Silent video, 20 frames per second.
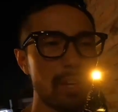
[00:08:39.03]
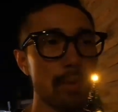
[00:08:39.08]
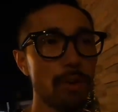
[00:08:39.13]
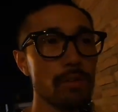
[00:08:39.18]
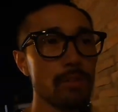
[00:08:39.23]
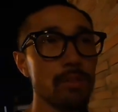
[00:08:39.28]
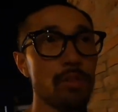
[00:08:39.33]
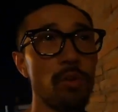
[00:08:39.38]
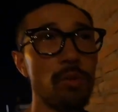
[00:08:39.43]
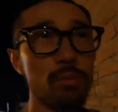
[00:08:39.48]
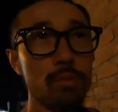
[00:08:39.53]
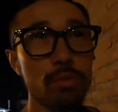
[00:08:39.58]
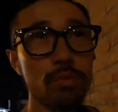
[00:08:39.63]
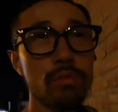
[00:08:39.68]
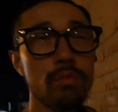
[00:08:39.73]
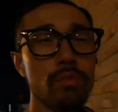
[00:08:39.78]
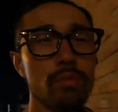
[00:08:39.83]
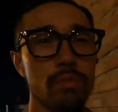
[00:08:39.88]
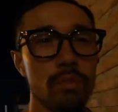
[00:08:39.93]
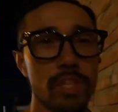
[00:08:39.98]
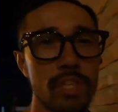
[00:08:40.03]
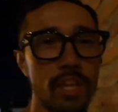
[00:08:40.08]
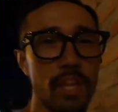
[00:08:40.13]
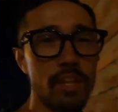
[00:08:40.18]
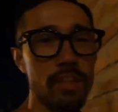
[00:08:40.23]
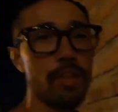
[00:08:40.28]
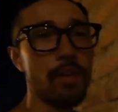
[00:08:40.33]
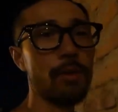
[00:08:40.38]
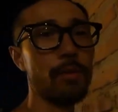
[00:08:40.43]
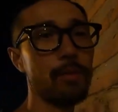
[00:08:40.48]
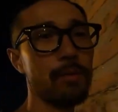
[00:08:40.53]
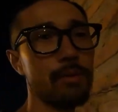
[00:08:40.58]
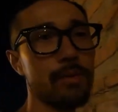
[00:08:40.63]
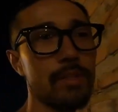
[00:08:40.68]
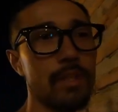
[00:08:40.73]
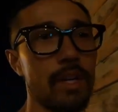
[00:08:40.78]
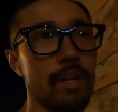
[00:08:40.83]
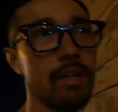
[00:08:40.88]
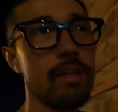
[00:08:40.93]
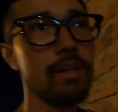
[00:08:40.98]
야경을 너무 기대했나요
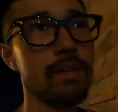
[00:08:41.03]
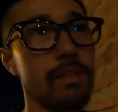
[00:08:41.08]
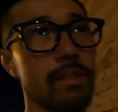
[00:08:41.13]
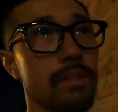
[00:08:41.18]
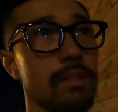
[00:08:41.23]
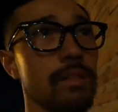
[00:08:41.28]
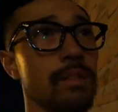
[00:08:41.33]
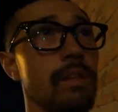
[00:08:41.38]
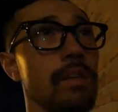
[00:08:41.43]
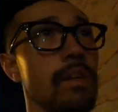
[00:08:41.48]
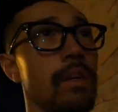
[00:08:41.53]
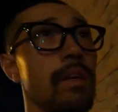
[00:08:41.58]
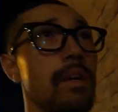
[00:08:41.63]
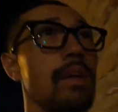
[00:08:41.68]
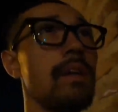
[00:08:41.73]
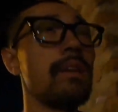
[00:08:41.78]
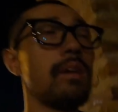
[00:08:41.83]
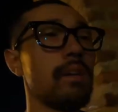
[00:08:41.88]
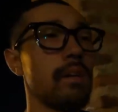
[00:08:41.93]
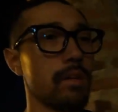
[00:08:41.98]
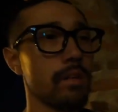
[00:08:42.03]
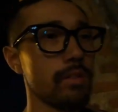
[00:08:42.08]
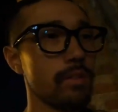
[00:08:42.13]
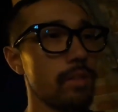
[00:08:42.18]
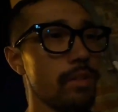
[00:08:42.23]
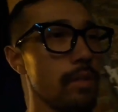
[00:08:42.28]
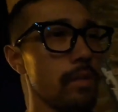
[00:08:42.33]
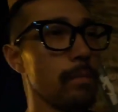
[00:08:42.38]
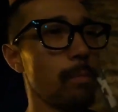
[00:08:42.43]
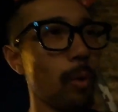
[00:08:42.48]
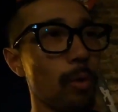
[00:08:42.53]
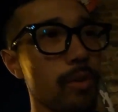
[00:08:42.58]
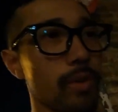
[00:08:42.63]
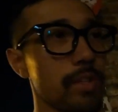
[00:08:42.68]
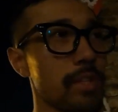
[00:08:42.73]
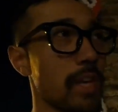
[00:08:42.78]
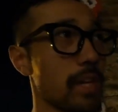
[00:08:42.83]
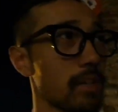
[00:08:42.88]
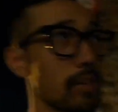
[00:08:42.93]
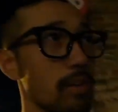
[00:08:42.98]
그냥 늘
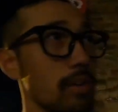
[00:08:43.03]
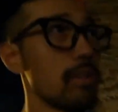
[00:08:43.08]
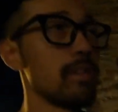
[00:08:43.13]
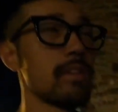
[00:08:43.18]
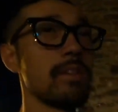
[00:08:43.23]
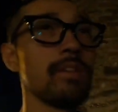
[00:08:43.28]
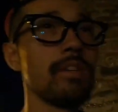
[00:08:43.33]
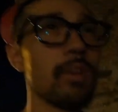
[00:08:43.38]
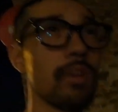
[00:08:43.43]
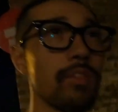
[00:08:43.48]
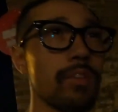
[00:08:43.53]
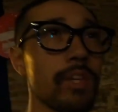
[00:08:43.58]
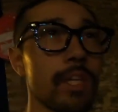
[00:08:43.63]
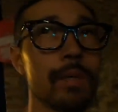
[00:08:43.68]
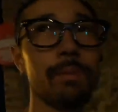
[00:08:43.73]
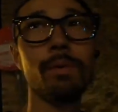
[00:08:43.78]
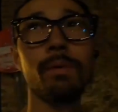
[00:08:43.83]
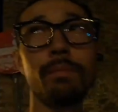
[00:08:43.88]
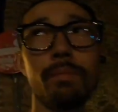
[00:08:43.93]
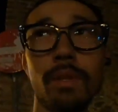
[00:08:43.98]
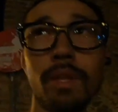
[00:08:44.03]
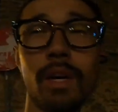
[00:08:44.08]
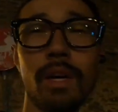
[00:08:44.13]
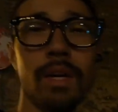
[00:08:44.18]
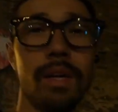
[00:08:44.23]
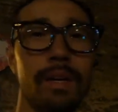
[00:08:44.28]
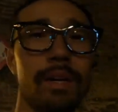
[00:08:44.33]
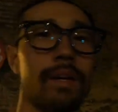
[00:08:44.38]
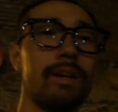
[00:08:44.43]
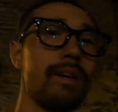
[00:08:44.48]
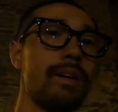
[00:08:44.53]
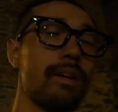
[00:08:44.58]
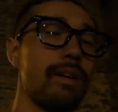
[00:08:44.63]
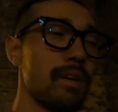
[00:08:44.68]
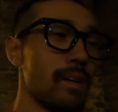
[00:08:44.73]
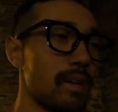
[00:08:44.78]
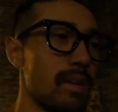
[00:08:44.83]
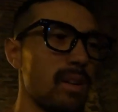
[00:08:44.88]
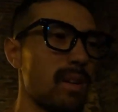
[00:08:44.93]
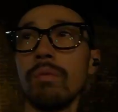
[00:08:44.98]
보던 야경 그런 느낌입니다
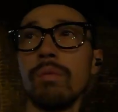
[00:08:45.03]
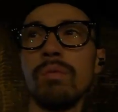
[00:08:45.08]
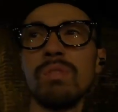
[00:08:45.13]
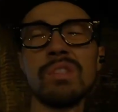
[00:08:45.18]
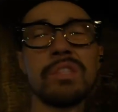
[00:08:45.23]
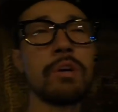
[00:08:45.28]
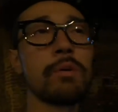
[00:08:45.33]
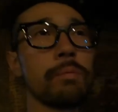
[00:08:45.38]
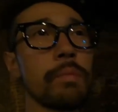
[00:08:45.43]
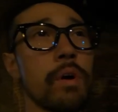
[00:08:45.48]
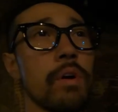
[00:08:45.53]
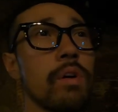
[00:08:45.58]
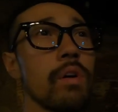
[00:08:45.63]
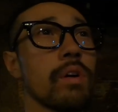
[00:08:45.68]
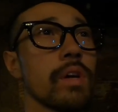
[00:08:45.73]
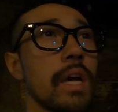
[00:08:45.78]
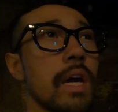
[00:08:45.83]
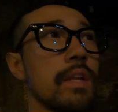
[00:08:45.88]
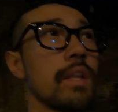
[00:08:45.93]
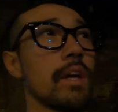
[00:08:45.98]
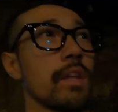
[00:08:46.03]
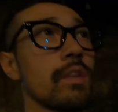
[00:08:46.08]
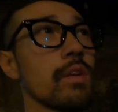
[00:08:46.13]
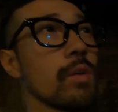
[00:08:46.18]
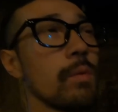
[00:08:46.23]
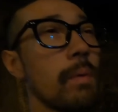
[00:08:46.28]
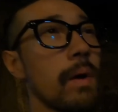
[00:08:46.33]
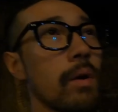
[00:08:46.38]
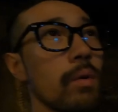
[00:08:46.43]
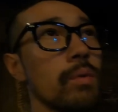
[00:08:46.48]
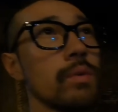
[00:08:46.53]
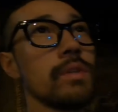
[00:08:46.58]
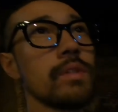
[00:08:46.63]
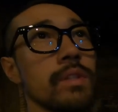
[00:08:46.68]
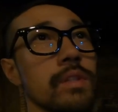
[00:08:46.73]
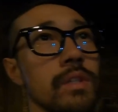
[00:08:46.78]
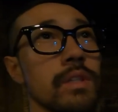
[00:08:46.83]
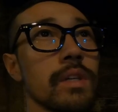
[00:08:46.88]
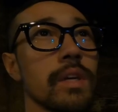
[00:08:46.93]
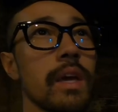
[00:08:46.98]
뭐 성벽이 하나 있는 거
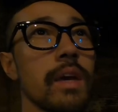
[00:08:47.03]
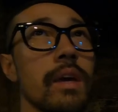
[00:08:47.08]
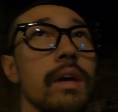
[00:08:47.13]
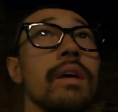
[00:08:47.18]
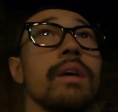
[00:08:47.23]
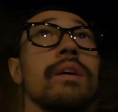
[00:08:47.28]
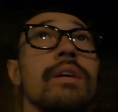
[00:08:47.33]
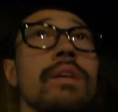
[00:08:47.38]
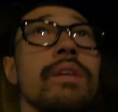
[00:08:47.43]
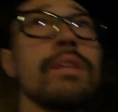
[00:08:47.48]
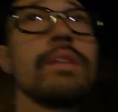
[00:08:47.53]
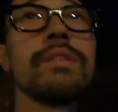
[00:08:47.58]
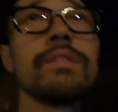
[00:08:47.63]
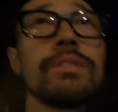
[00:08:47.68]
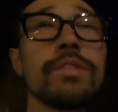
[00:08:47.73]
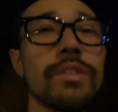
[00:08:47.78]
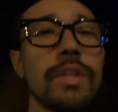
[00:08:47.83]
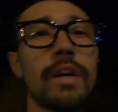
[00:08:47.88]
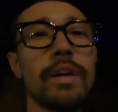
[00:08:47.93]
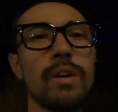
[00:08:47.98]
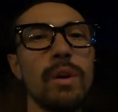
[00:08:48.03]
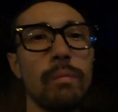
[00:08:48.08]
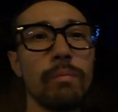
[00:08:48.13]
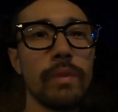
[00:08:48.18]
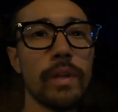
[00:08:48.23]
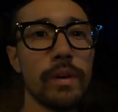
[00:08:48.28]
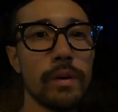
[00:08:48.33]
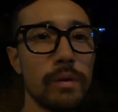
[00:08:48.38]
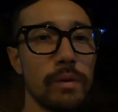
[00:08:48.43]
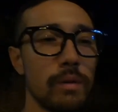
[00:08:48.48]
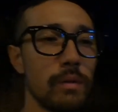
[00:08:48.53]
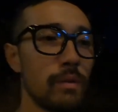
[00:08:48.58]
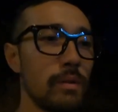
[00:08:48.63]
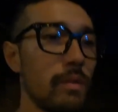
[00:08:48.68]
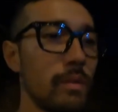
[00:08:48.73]
말고는 크게 차이가 없네요